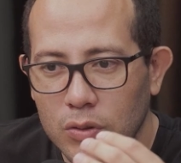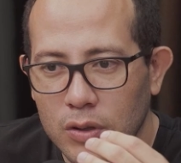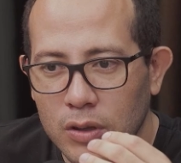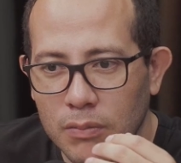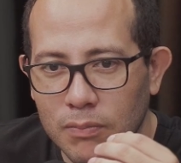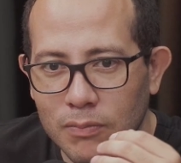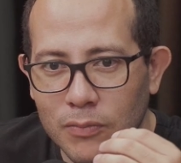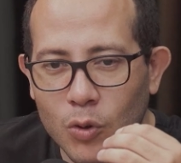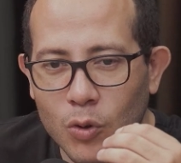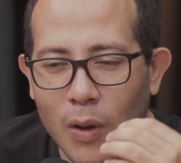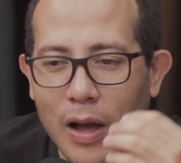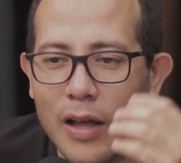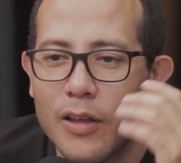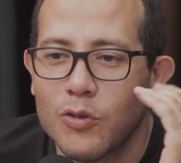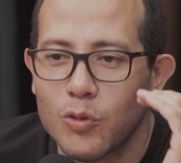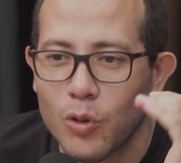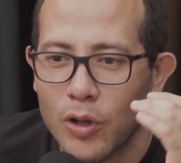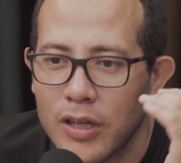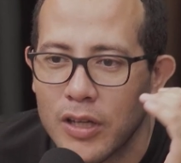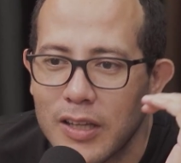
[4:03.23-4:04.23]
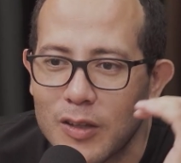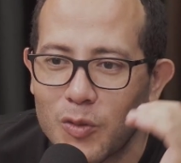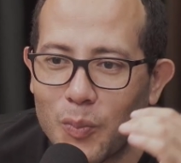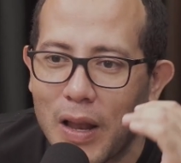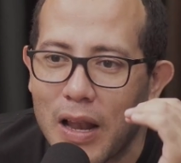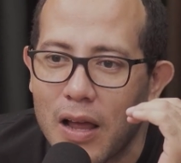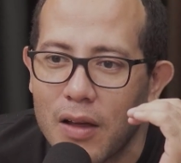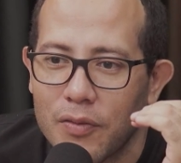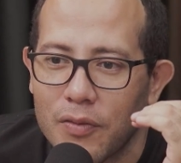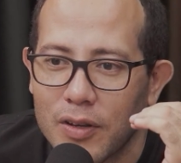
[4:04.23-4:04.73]
com, com a, escolhendo
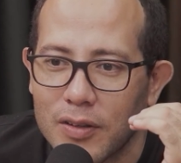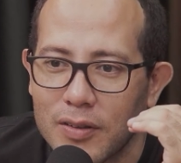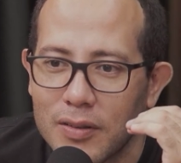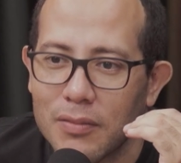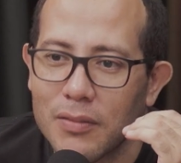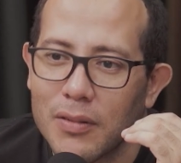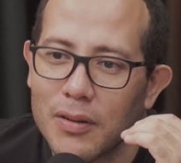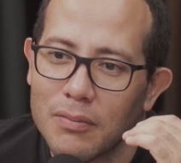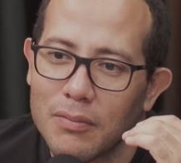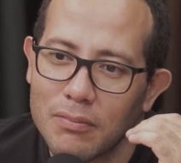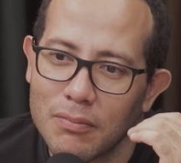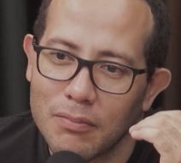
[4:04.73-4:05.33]
as palavras